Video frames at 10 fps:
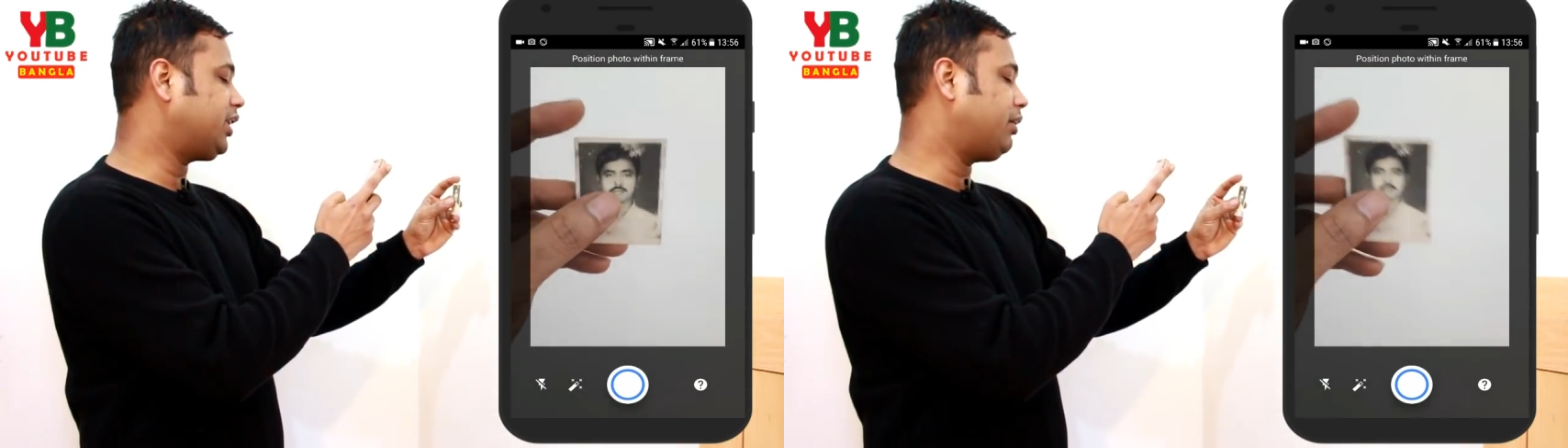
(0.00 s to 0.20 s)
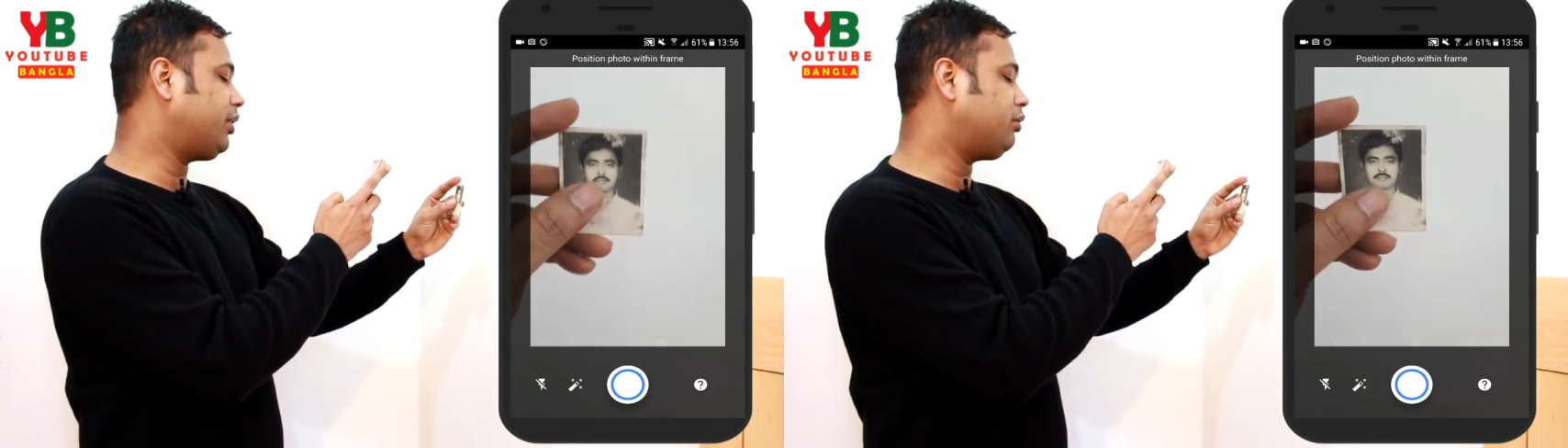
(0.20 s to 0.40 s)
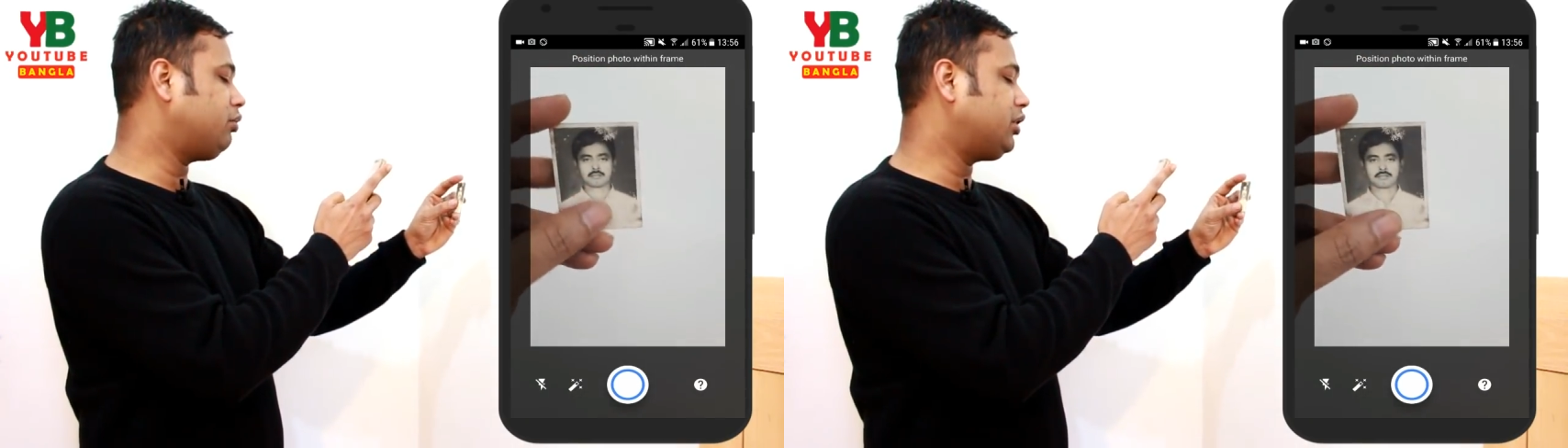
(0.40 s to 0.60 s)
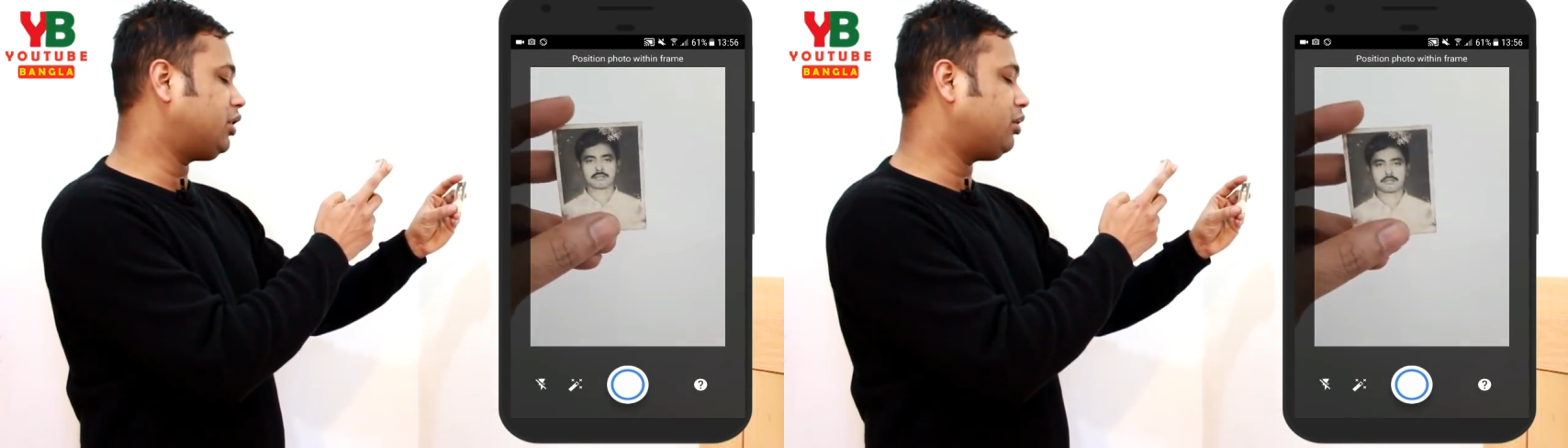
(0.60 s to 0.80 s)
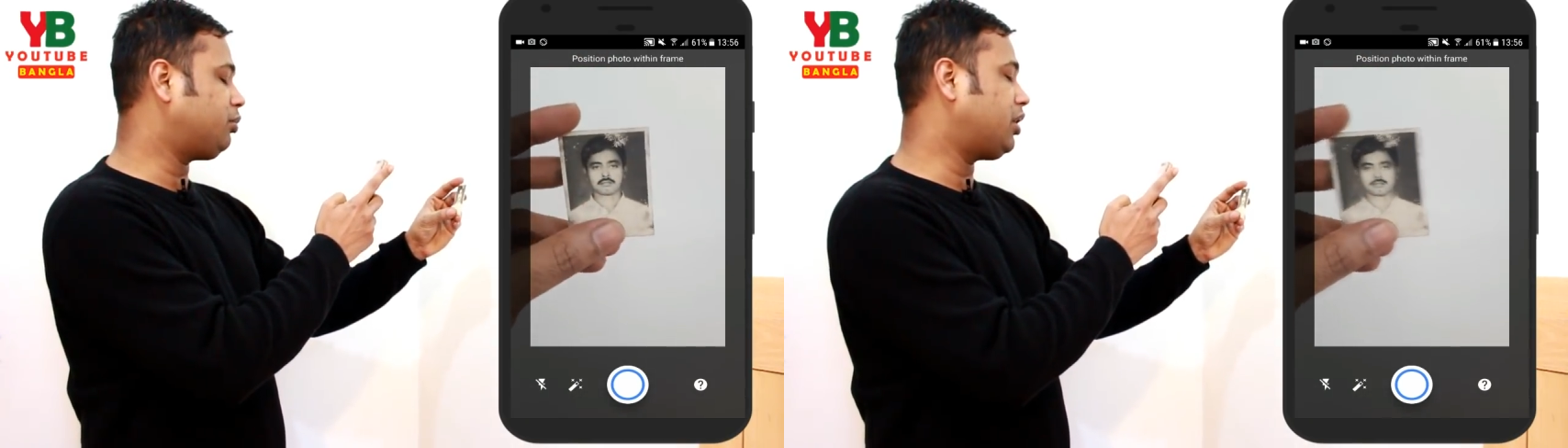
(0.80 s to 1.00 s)
ক্যামেরা খুলে
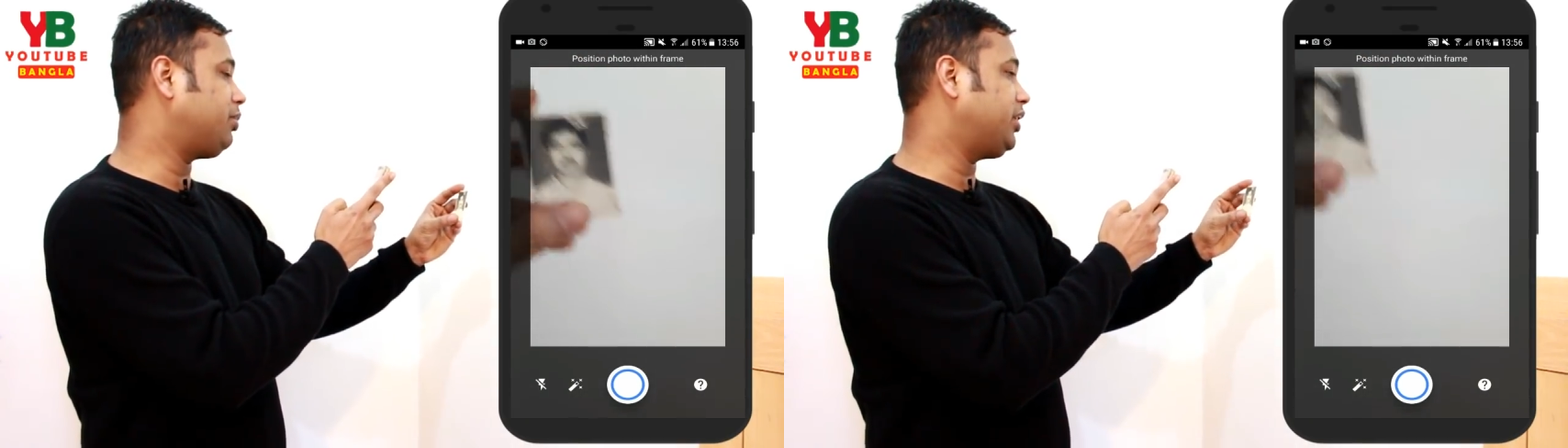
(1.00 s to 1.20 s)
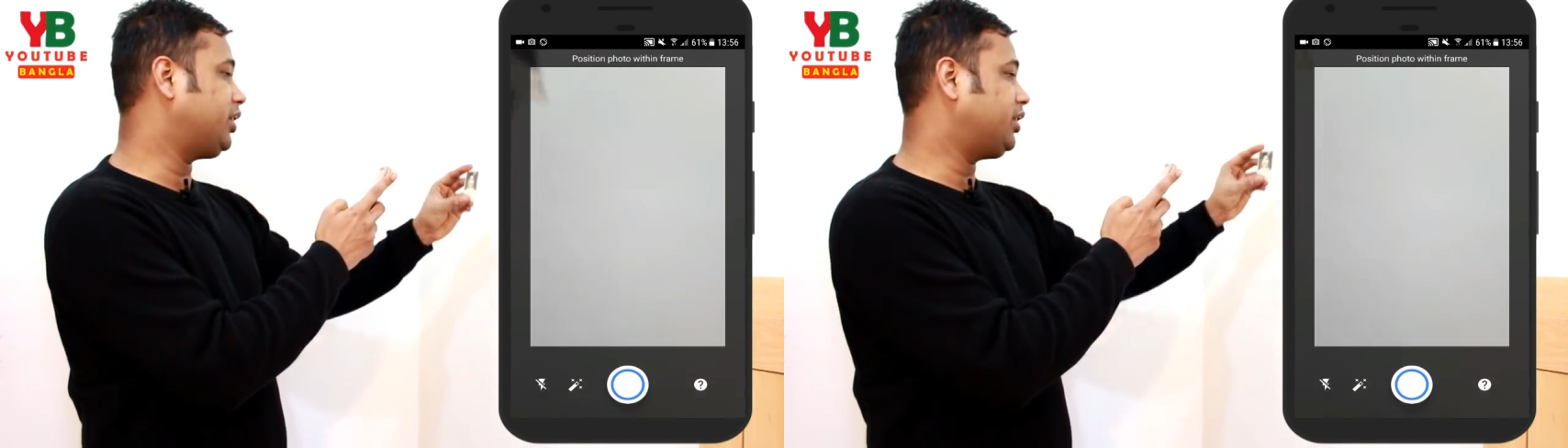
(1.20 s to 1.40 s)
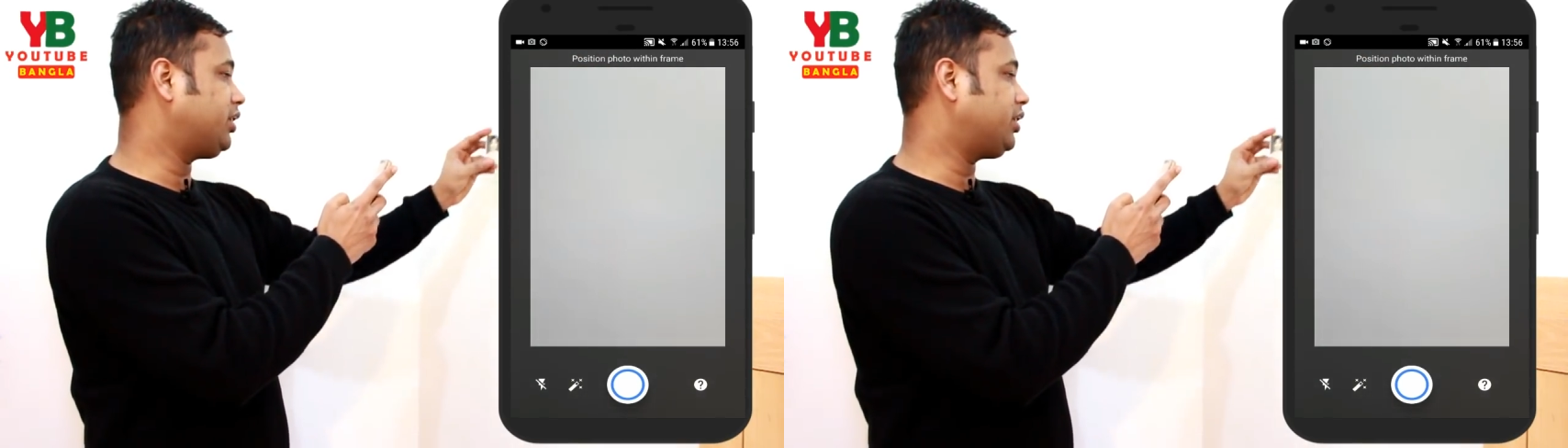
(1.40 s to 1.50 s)
যাওয়ার পর আপনি এখানে